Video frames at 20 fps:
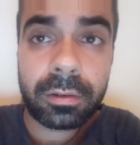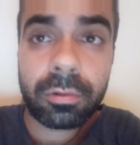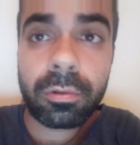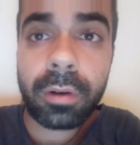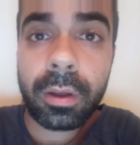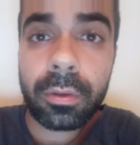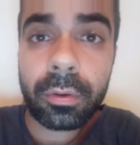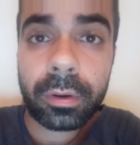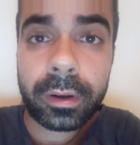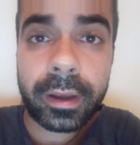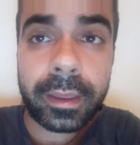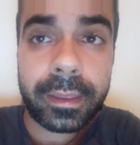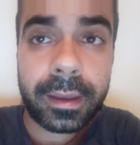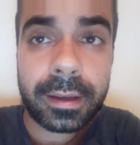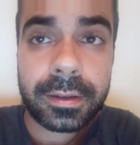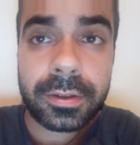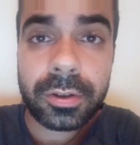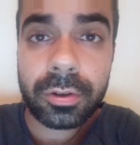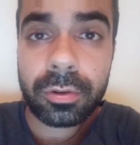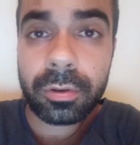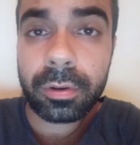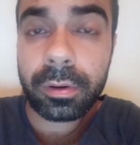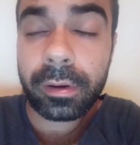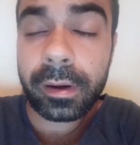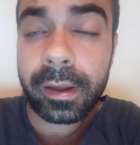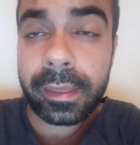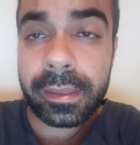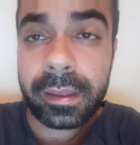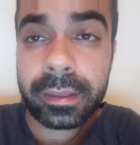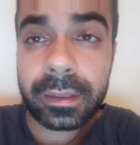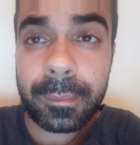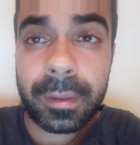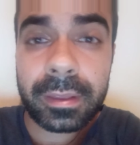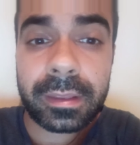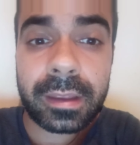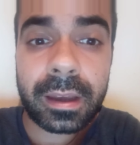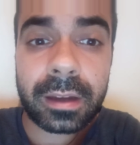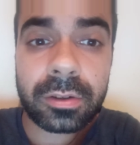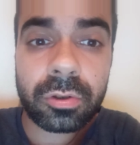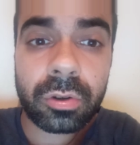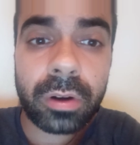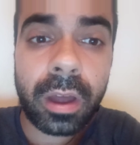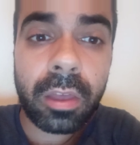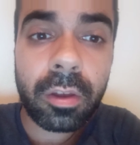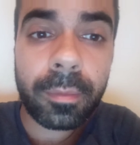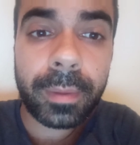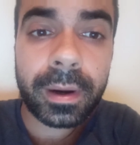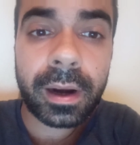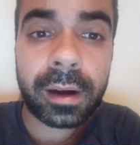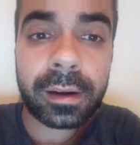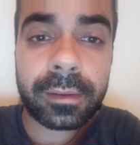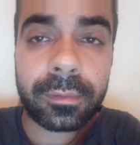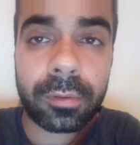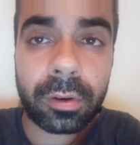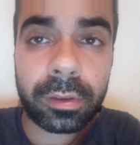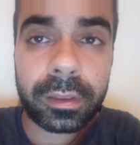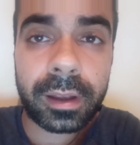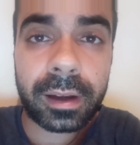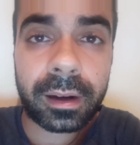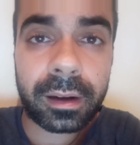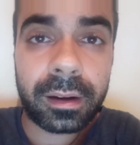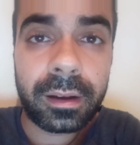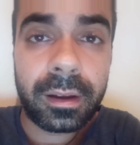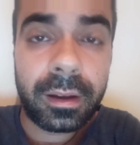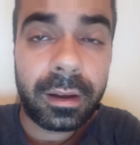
jugador que de hecho recientemente ha sonado para reforzar